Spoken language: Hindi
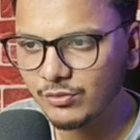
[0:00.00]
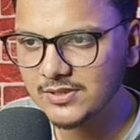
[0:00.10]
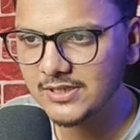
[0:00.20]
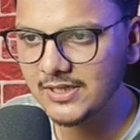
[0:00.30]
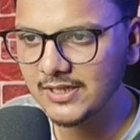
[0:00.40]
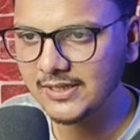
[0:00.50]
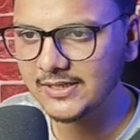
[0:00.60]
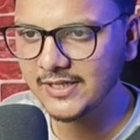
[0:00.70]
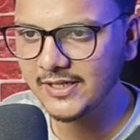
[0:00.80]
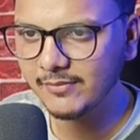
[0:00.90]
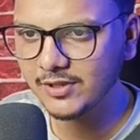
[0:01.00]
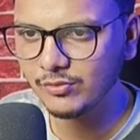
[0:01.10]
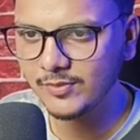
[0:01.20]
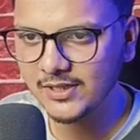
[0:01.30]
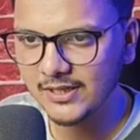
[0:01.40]
सा दिक्कत आ जाए एक मिनट दो
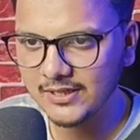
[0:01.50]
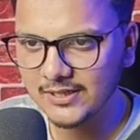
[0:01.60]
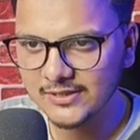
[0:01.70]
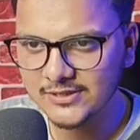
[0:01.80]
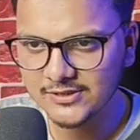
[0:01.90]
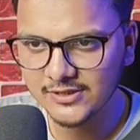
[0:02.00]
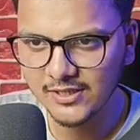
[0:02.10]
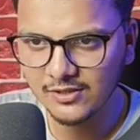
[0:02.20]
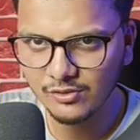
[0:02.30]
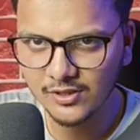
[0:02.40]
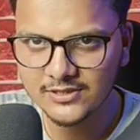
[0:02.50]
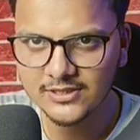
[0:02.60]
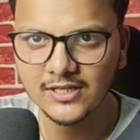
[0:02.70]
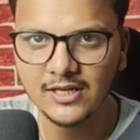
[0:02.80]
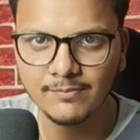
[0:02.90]
मिनट लगाकर अच्छे से देख लो लेकिन
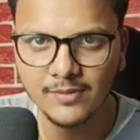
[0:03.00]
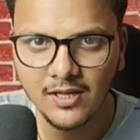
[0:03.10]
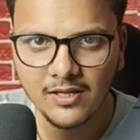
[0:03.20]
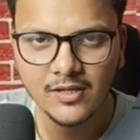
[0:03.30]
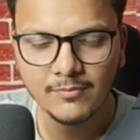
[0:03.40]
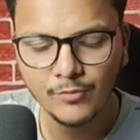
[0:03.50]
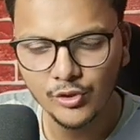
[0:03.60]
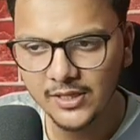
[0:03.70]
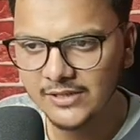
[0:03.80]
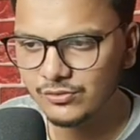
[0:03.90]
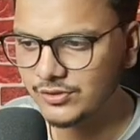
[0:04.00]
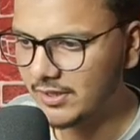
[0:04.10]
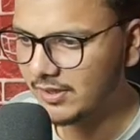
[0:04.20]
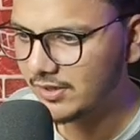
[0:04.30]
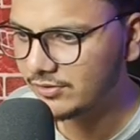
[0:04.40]
चैनल आपका मोनेटाइज हो
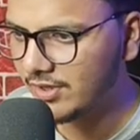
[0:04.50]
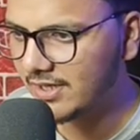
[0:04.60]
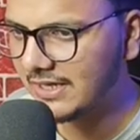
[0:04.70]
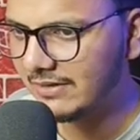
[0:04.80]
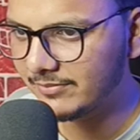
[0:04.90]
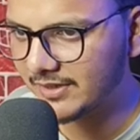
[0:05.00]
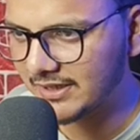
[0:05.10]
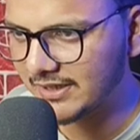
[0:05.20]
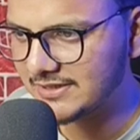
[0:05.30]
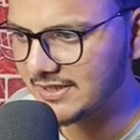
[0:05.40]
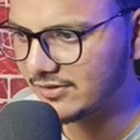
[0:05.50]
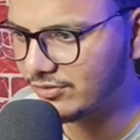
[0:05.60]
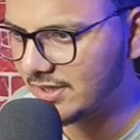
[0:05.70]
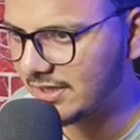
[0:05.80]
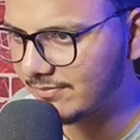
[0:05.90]
जाए तो ये काम हमें करना चाहिए तो
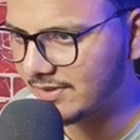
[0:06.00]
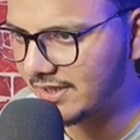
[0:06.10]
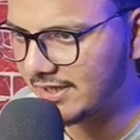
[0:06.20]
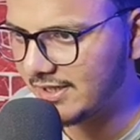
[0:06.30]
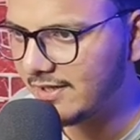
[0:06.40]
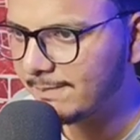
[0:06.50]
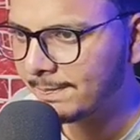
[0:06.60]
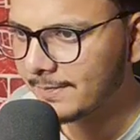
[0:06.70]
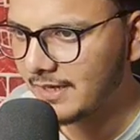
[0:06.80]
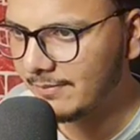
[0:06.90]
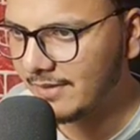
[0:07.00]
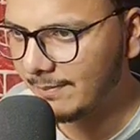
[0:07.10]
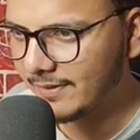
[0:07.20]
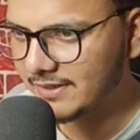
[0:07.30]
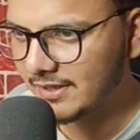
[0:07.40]
ये काम करने के लिए हम यहाँ
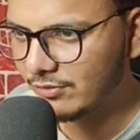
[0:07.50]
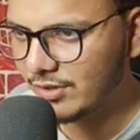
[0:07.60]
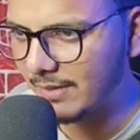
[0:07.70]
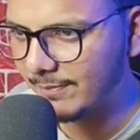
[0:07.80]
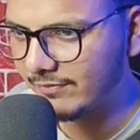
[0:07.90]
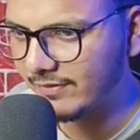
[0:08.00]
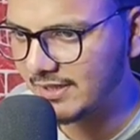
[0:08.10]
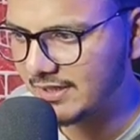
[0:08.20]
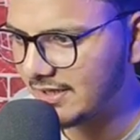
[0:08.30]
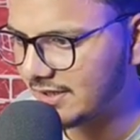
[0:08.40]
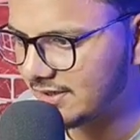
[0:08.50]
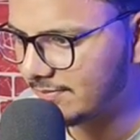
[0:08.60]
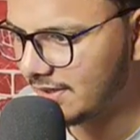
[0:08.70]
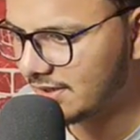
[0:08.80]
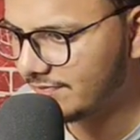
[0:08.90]
पर देख लो यहाँ पर वेट लिखा अनादर
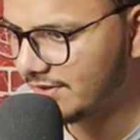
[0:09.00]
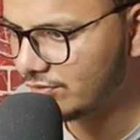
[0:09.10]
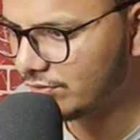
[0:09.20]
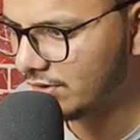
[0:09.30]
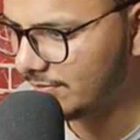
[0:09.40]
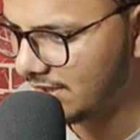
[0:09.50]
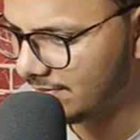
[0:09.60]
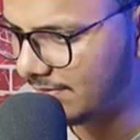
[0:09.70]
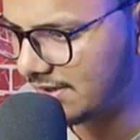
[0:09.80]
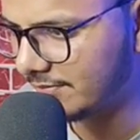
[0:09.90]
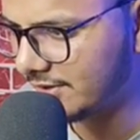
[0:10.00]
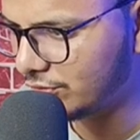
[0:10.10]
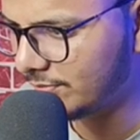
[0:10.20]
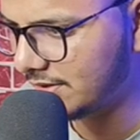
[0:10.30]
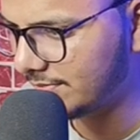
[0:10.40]
बल्क वीडियो तो हम हाँ बल्क
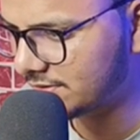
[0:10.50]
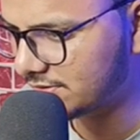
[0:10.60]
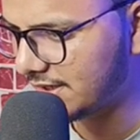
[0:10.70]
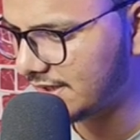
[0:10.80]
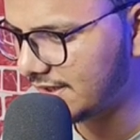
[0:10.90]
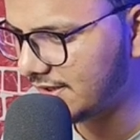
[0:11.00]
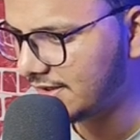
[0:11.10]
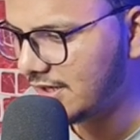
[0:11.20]
वीडियो में हम इस देख रहे हैं